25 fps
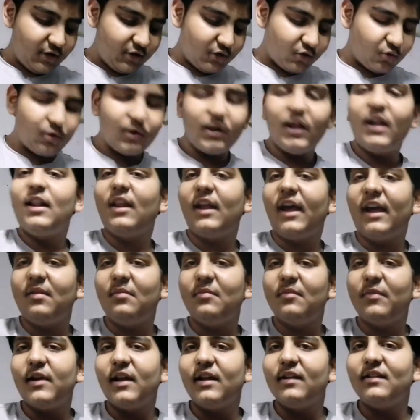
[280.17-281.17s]
टोटल
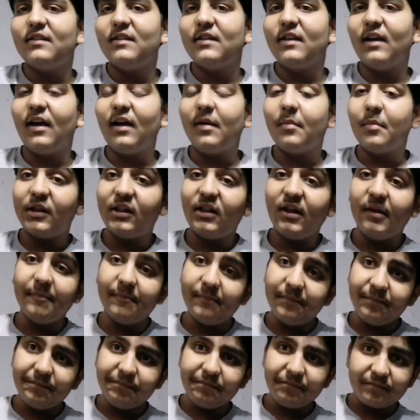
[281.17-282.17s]
नाइन ब्रेथ्स यार
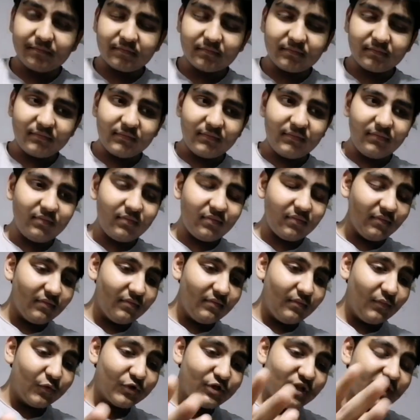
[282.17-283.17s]
मतलब
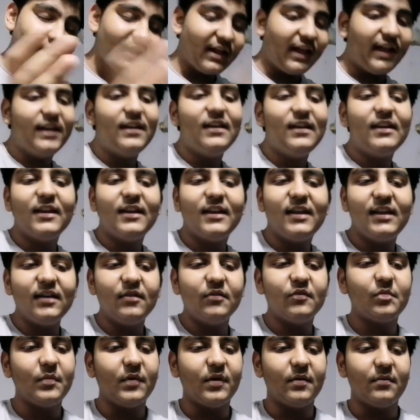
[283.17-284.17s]
मुझे नाइन लगी है
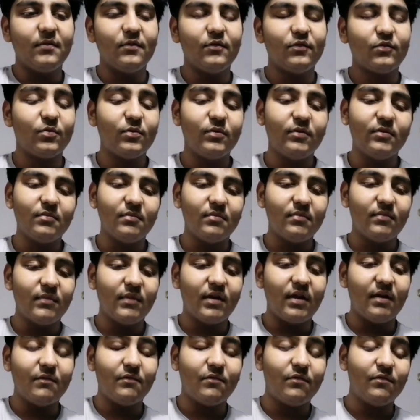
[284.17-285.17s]
उसमें उसको
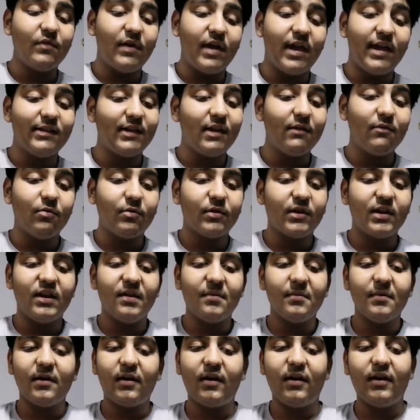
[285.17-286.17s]
अब ऐसा वो
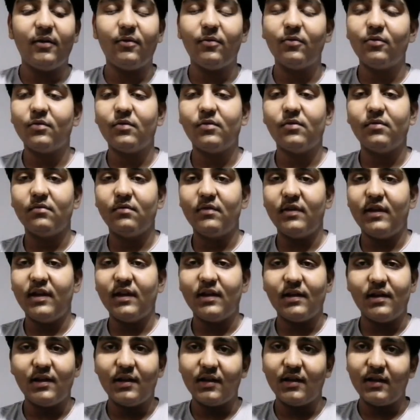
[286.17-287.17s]
क्लेम कर रहे हैं कि उनको
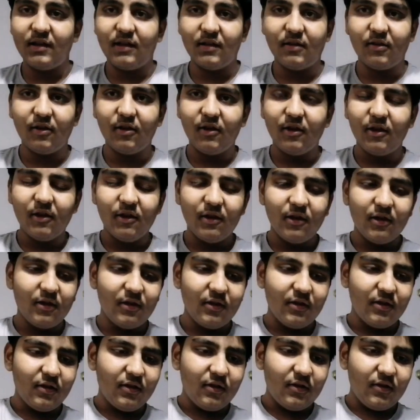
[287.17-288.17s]
एक लगी है
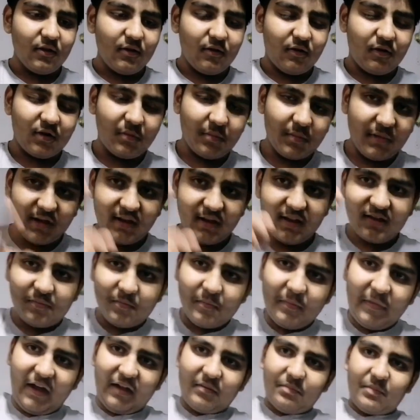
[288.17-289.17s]
और मैं इस
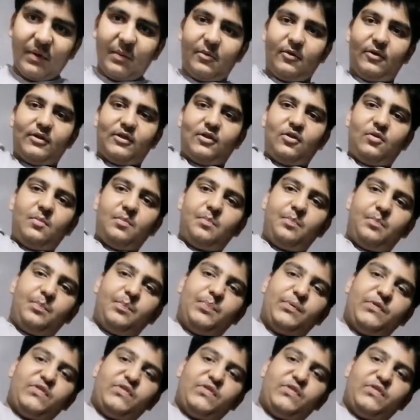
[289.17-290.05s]
बात पे बोलता हूँ